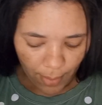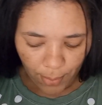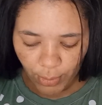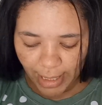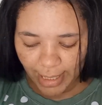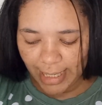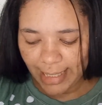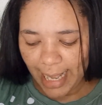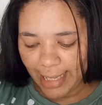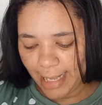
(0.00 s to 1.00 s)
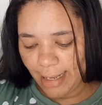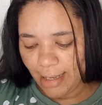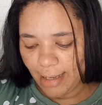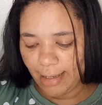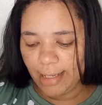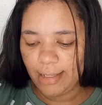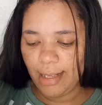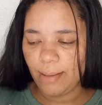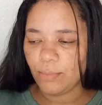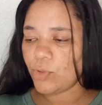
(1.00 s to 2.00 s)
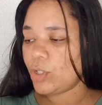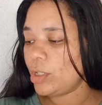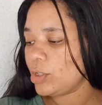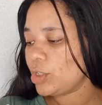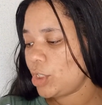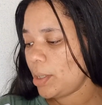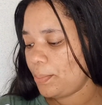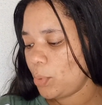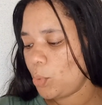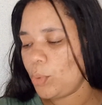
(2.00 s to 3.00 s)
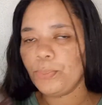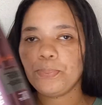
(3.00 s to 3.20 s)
Bom, e aqui tá, né? Aqui temos shampoo.